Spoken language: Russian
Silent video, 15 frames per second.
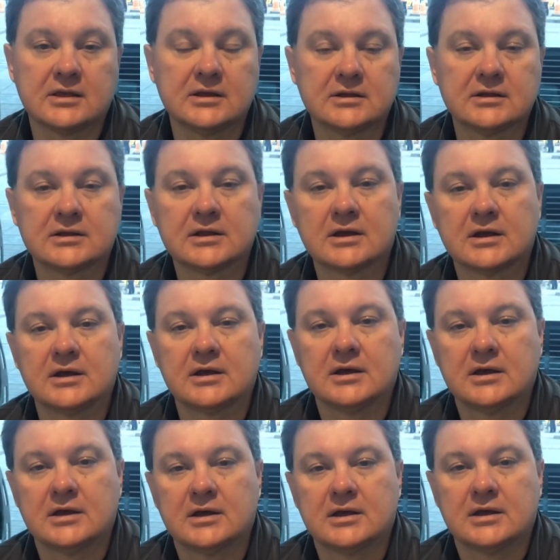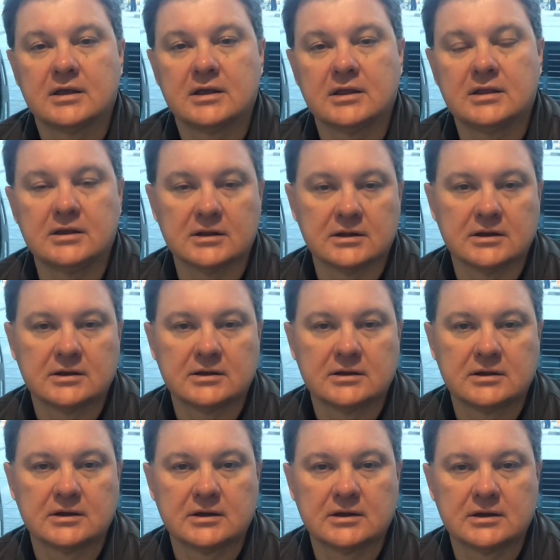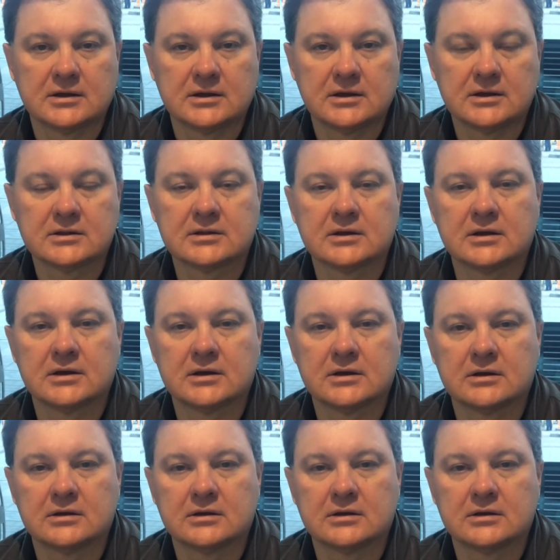Нет, это дело. Это